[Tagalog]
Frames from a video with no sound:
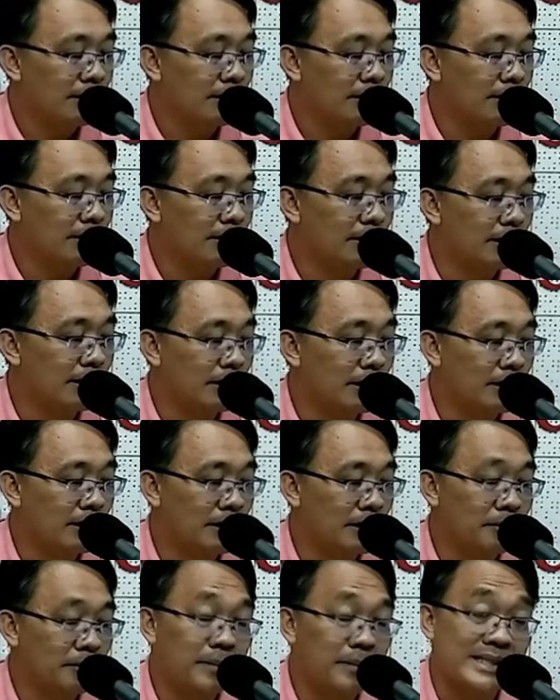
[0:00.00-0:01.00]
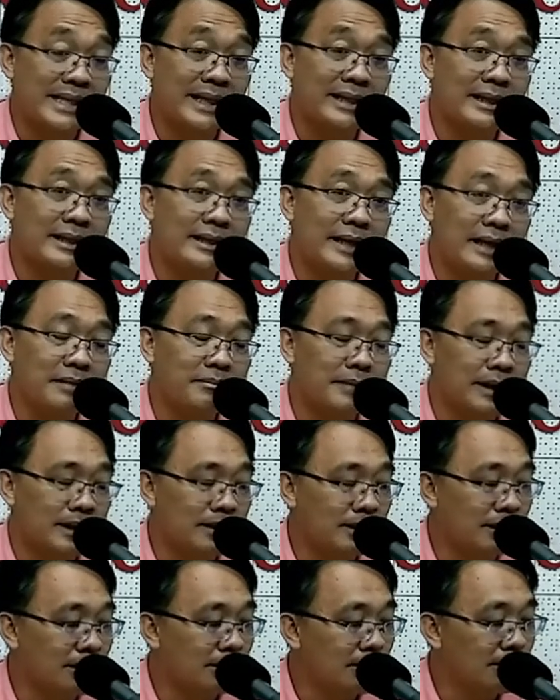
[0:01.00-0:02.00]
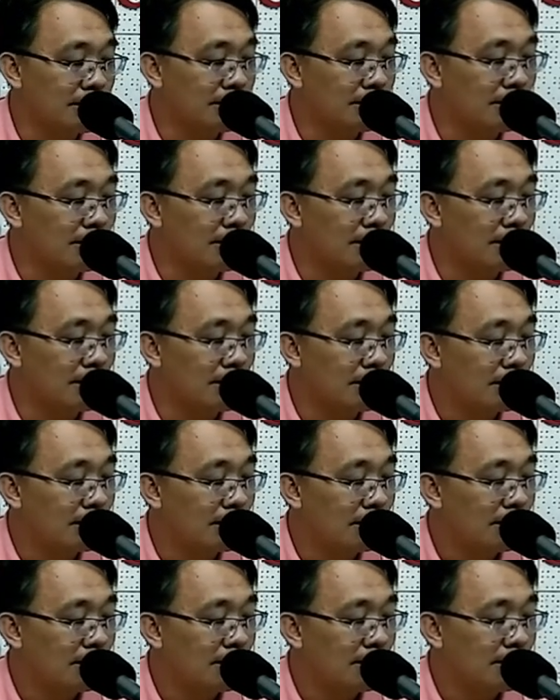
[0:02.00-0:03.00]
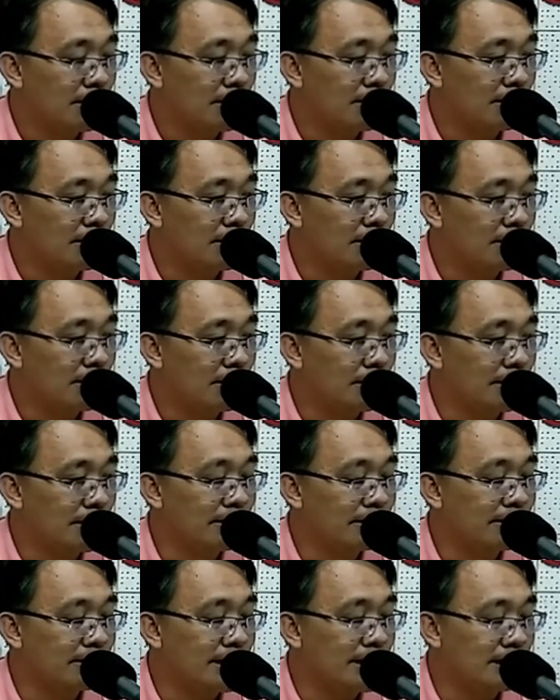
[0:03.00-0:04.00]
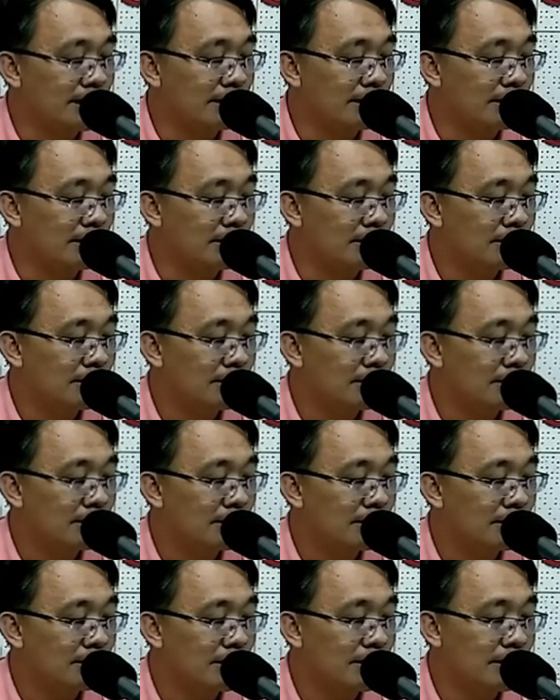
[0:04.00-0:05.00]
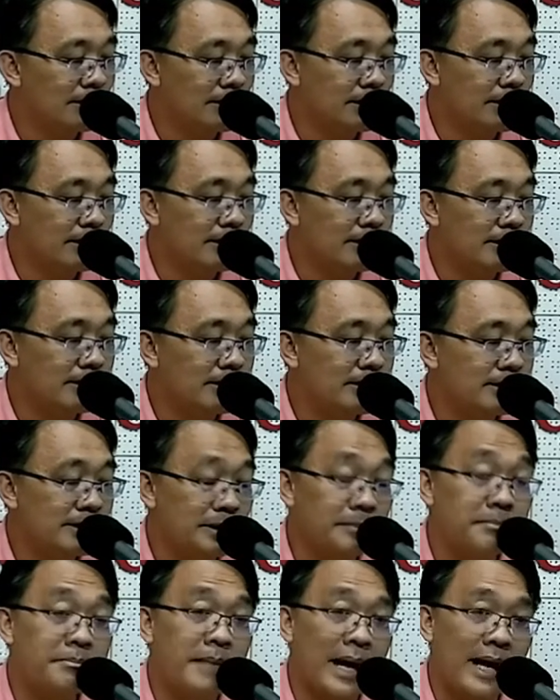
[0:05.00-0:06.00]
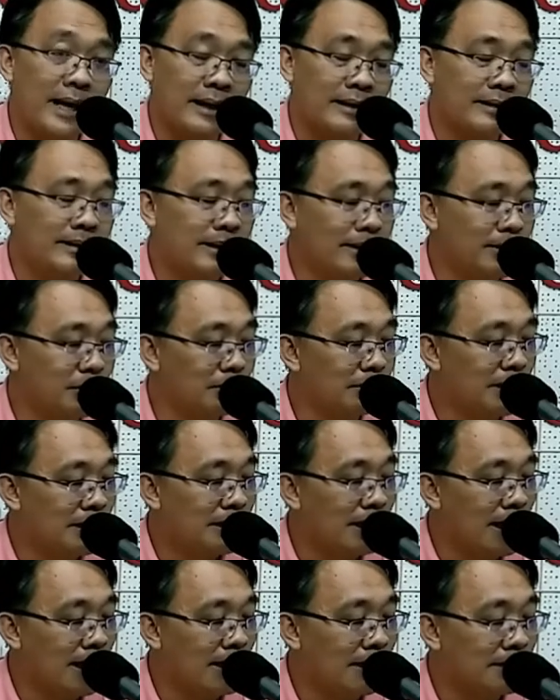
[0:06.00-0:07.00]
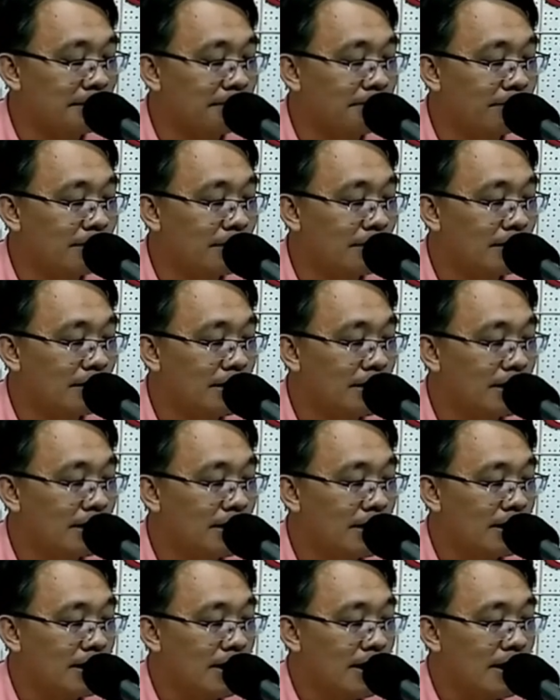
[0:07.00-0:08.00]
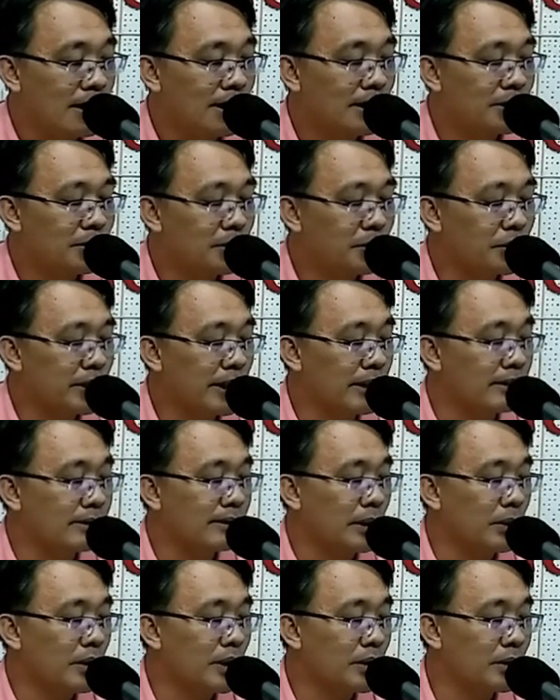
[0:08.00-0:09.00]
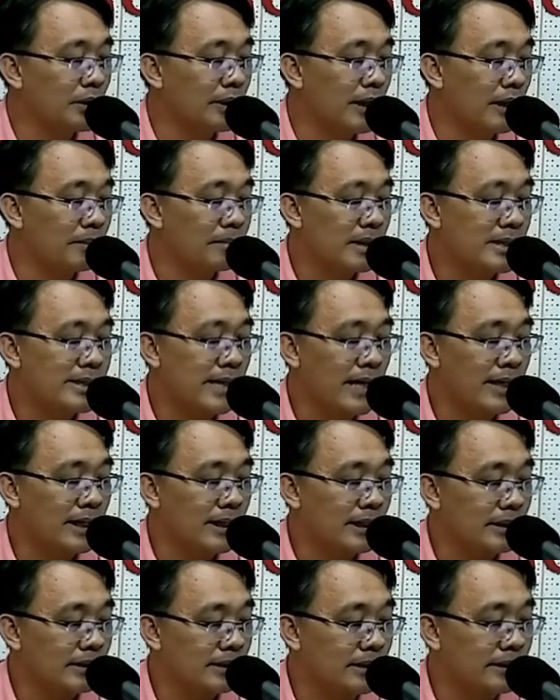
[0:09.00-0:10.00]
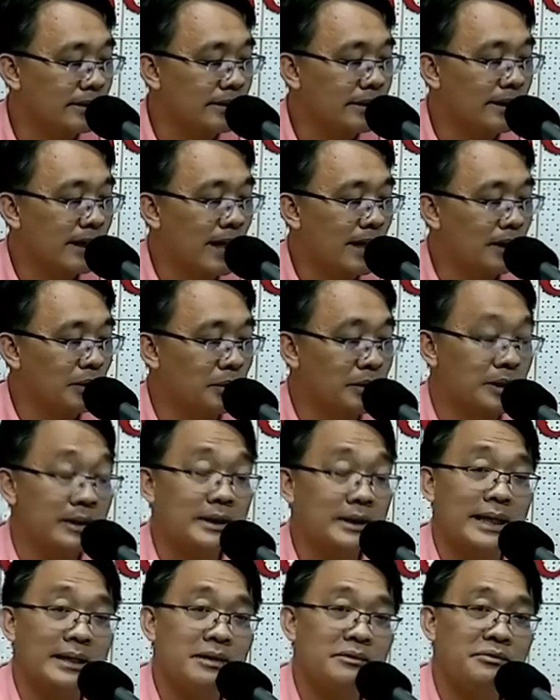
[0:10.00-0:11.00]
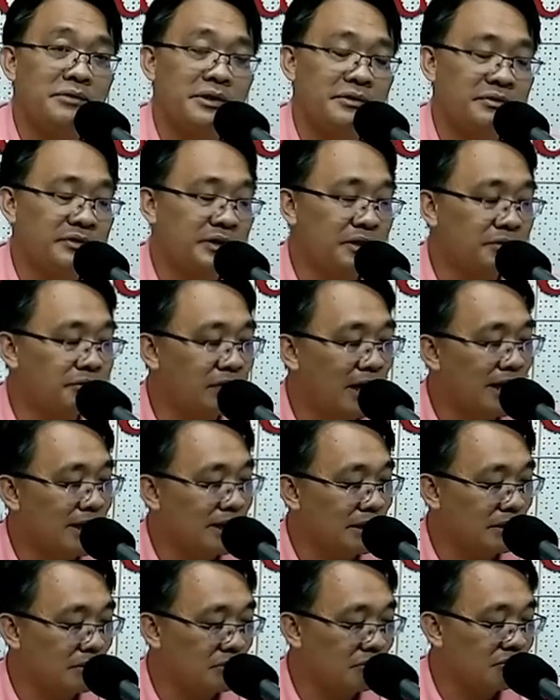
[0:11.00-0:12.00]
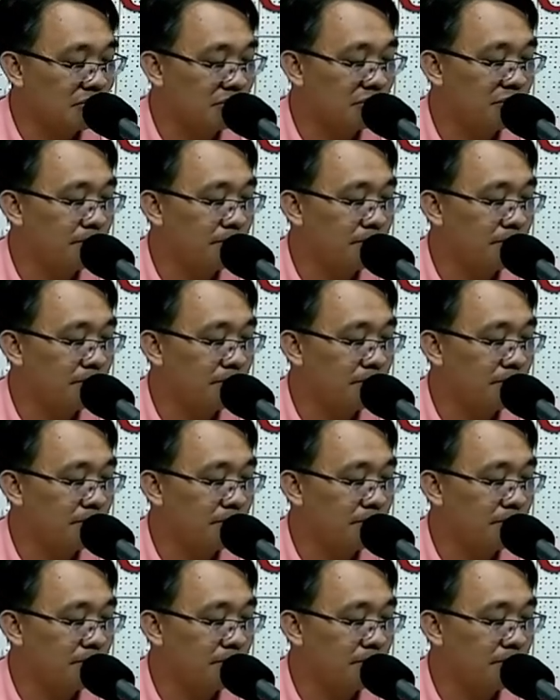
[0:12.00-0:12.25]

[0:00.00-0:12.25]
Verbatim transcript: i uh, pasigkadanmat iti uh, iti linteg iti simbaan tayo matlaan. Katrugyan tayo marod nga basaan iti kanon 1055.